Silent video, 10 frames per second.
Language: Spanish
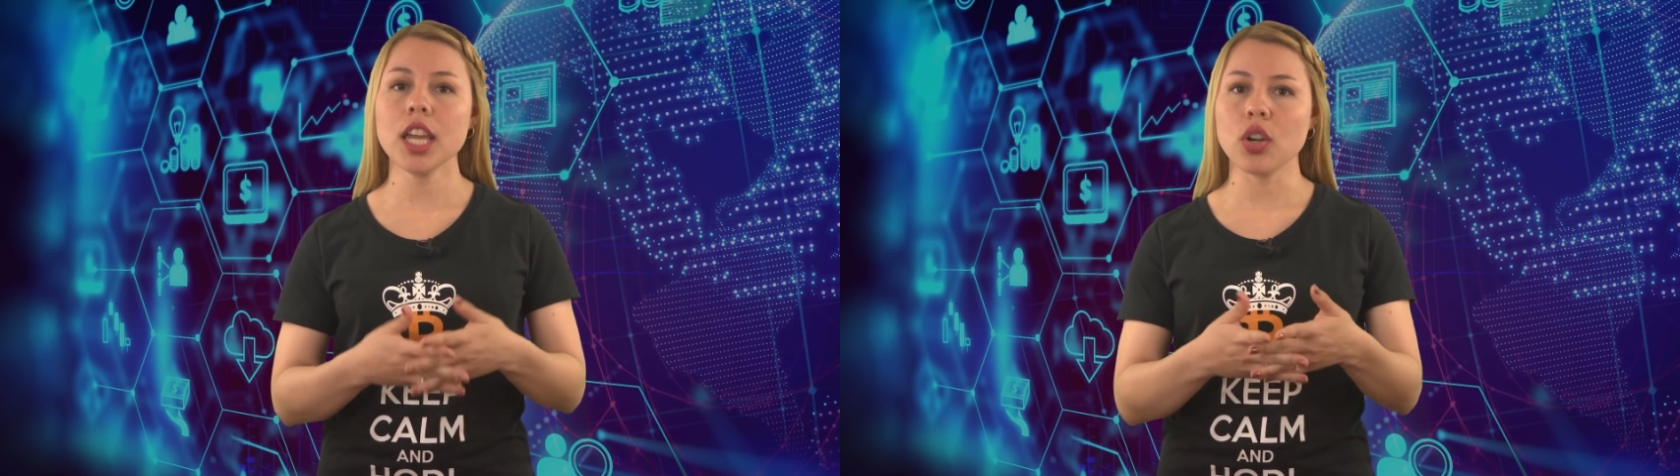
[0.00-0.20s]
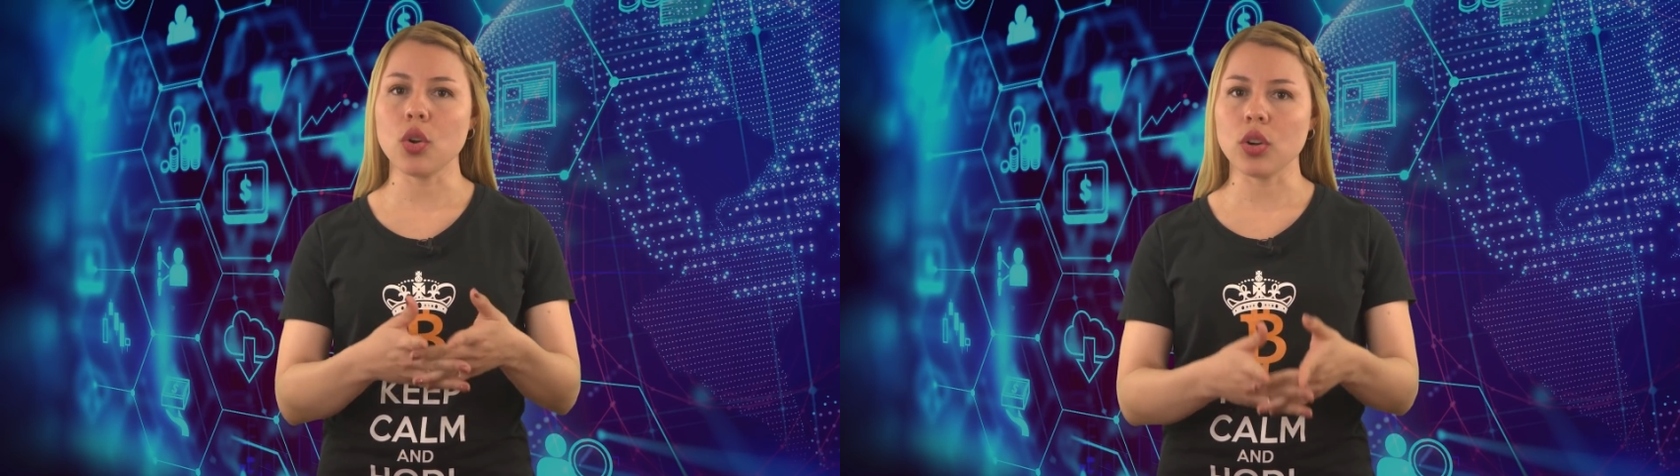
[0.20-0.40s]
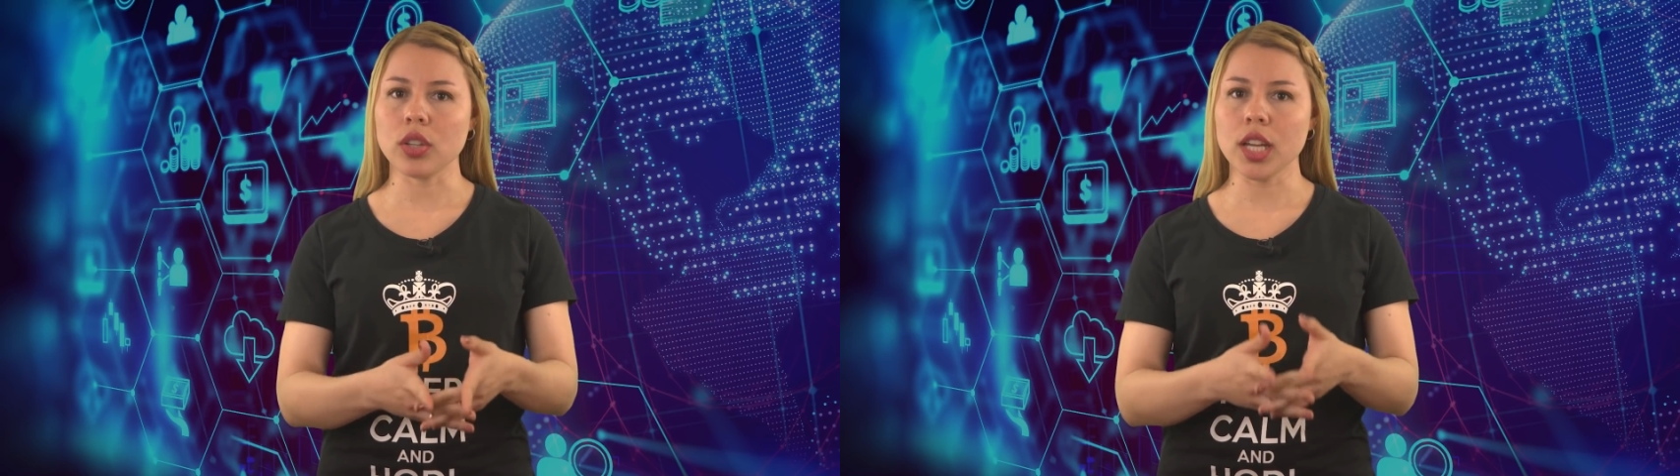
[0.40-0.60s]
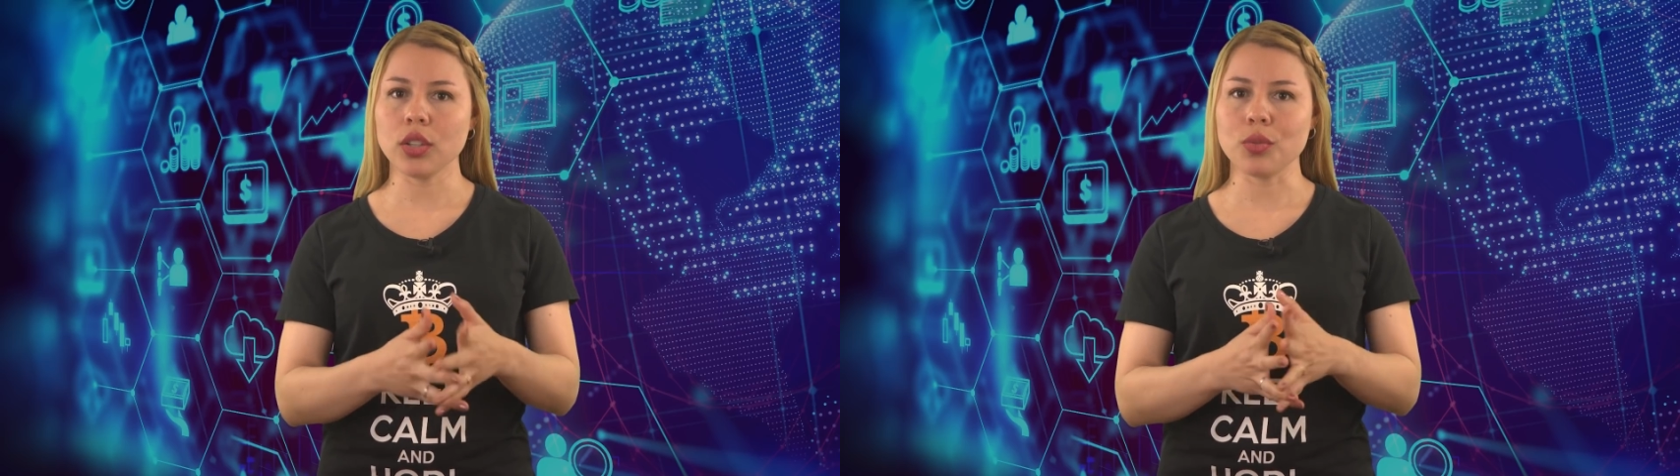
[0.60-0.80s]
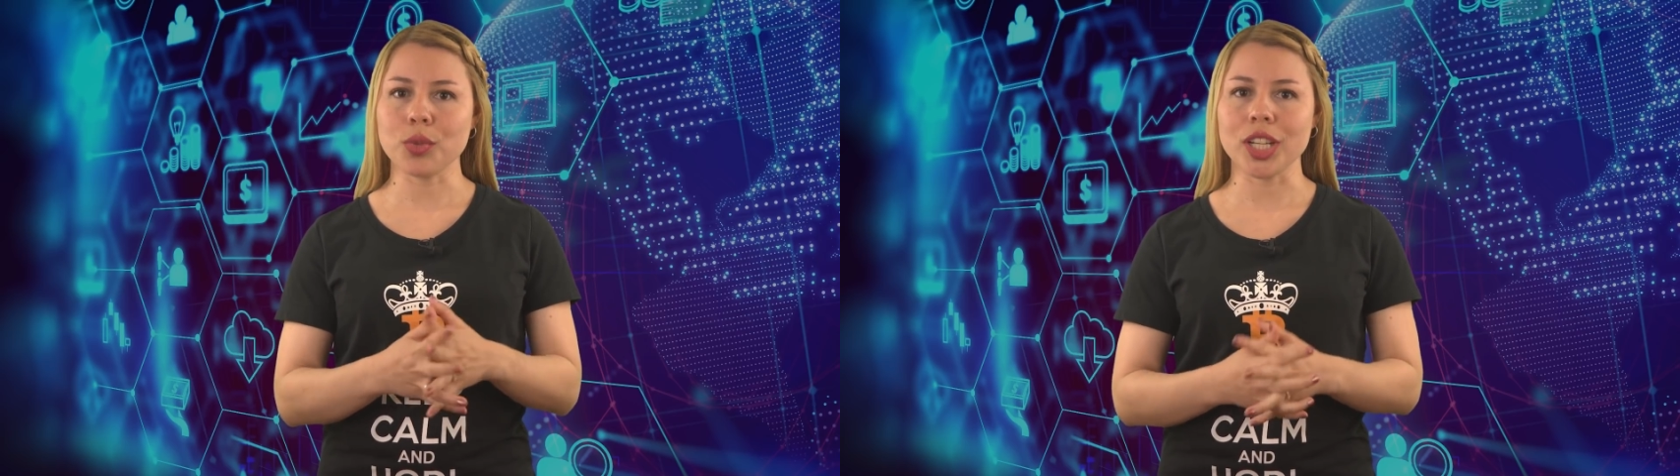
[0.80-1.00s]

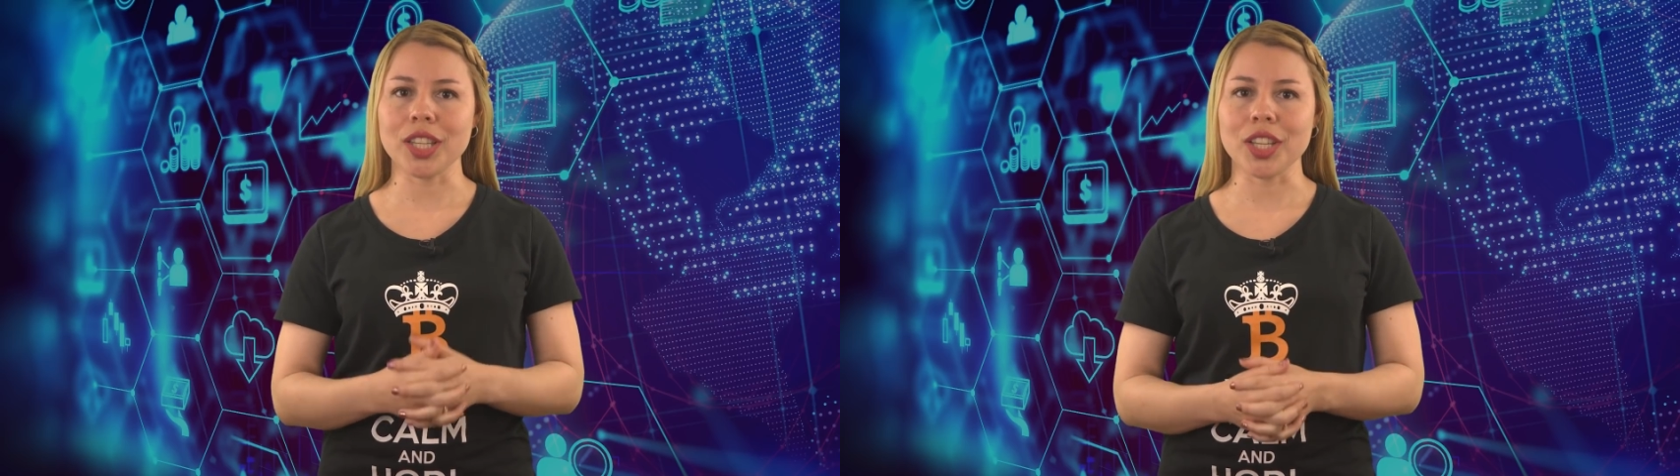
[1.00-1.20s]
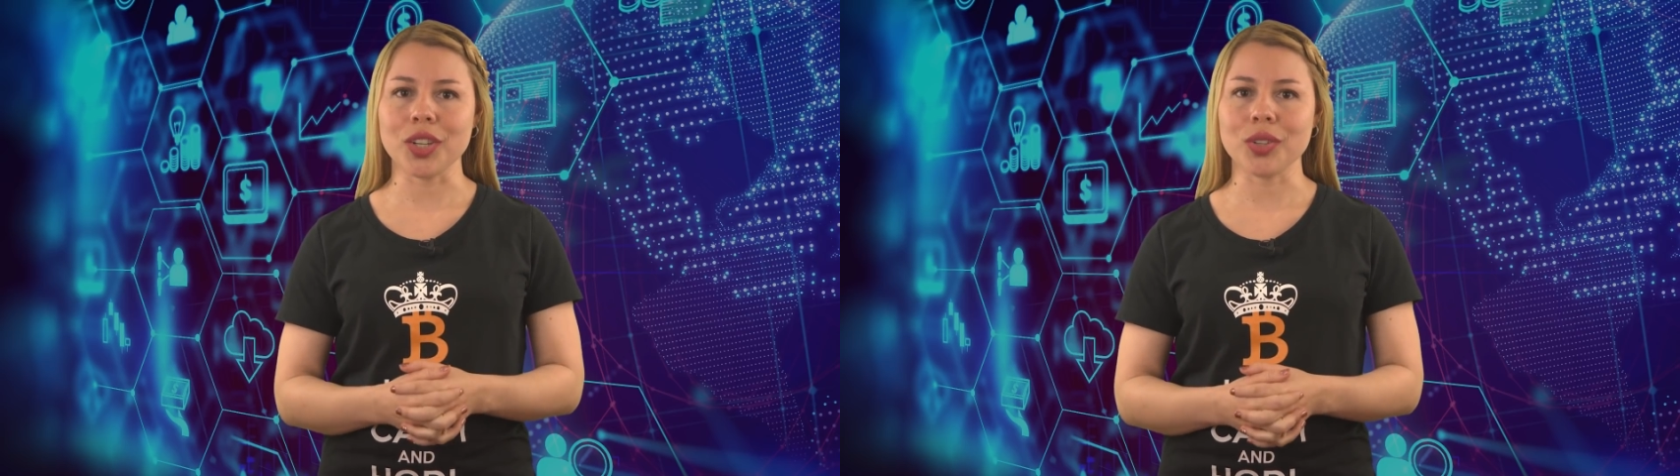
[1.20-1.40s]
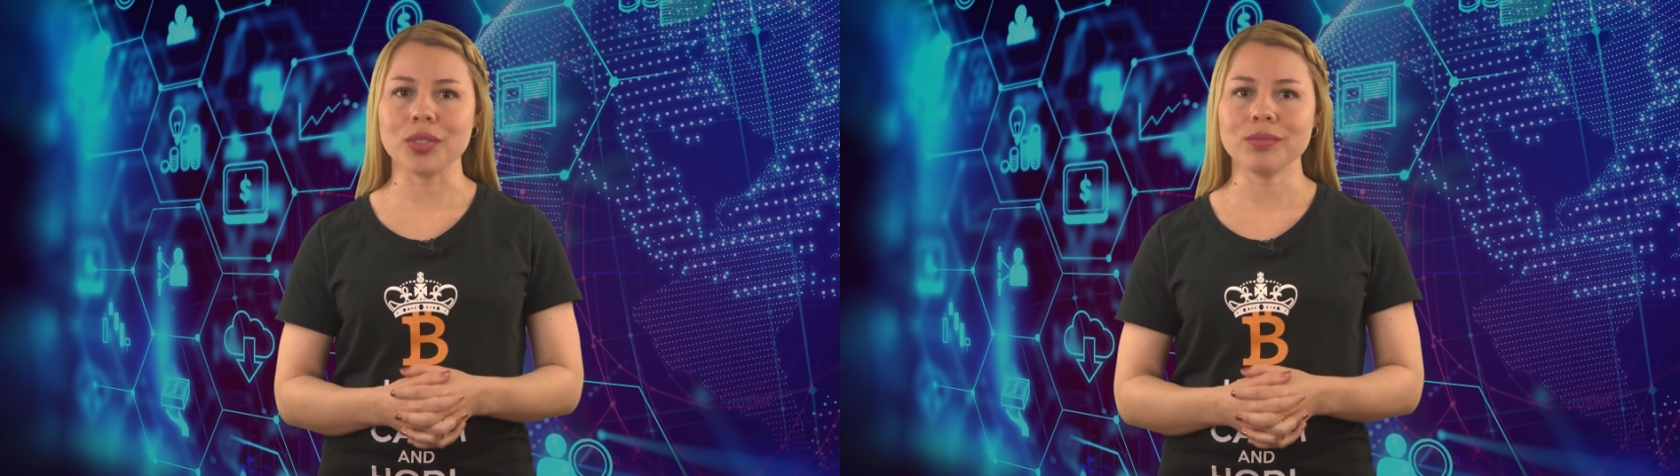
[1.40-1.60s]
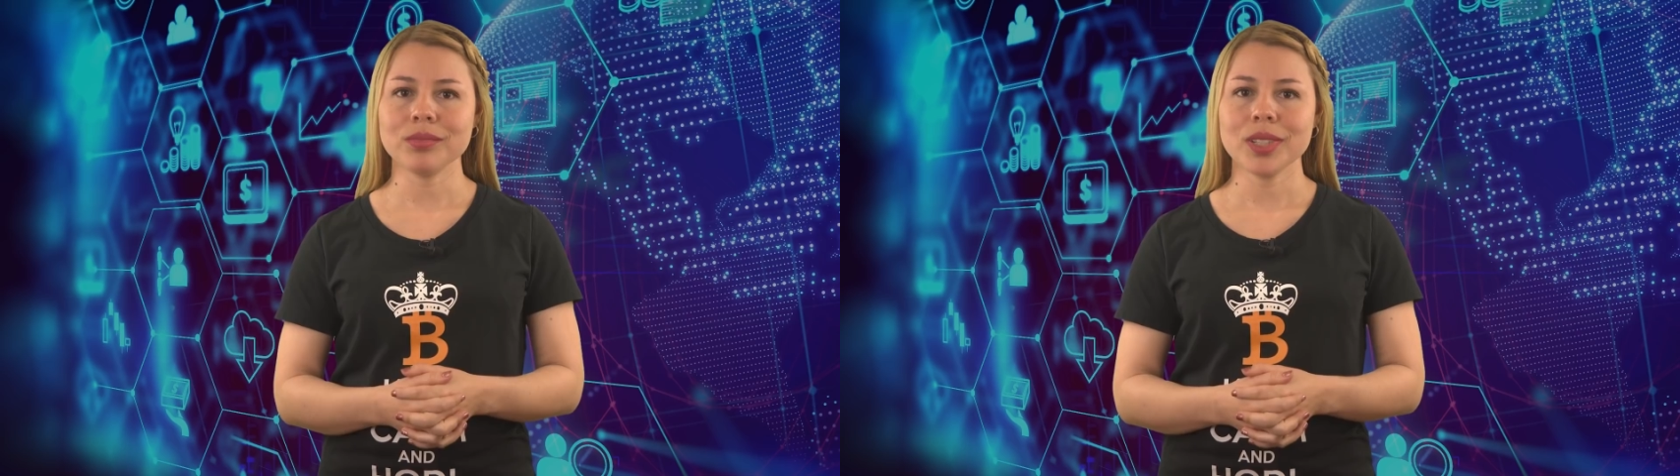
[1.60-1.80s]
engordar tu monedero.